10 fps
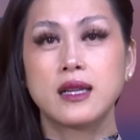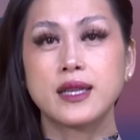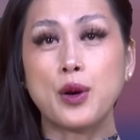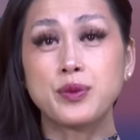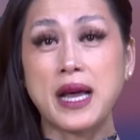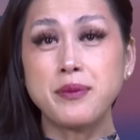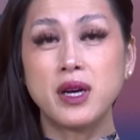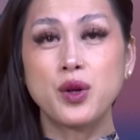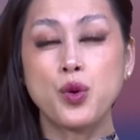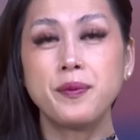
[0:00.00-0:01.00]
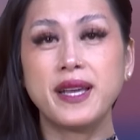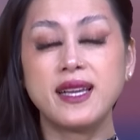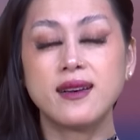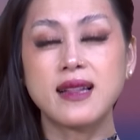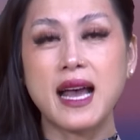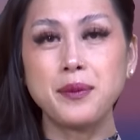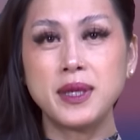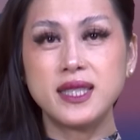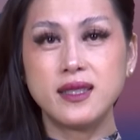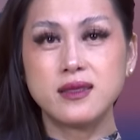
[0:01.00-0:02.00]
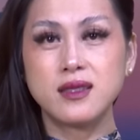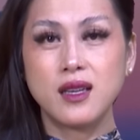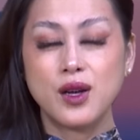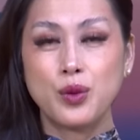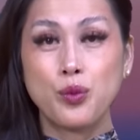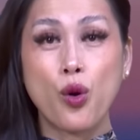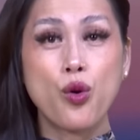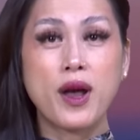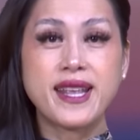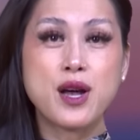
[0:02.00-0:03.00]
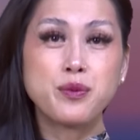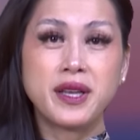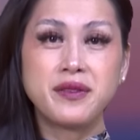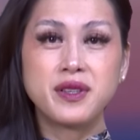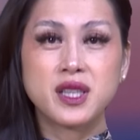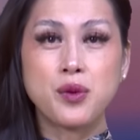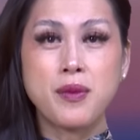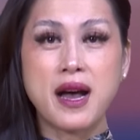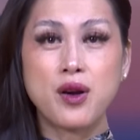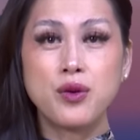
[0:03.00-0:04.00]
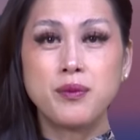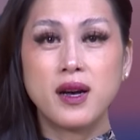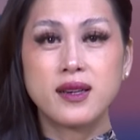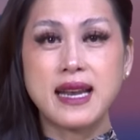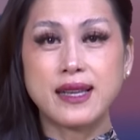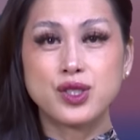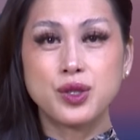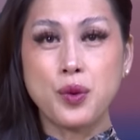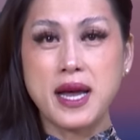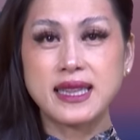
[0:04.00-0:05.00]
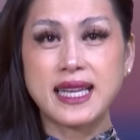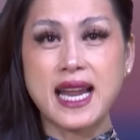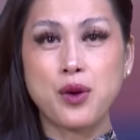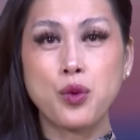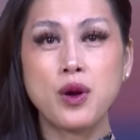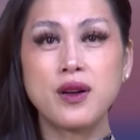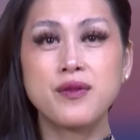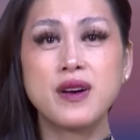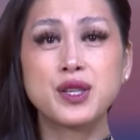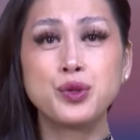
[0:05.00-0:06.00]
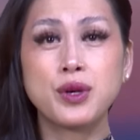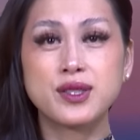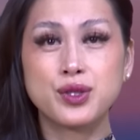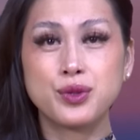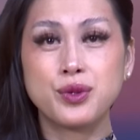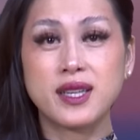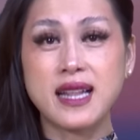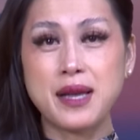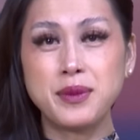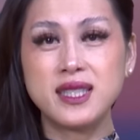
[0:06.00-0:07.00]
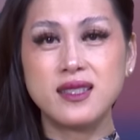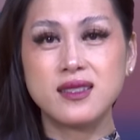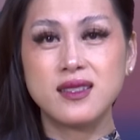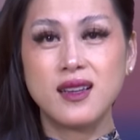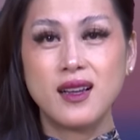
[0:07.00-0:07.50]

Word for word: Động thái mới của Mỹ ở Thái Bình Dương Bộ Ngoại giao Mỹ vừa thông báo mở đại sứ quán tại đảo quốc Vanuatu ở Thái Bình Dương.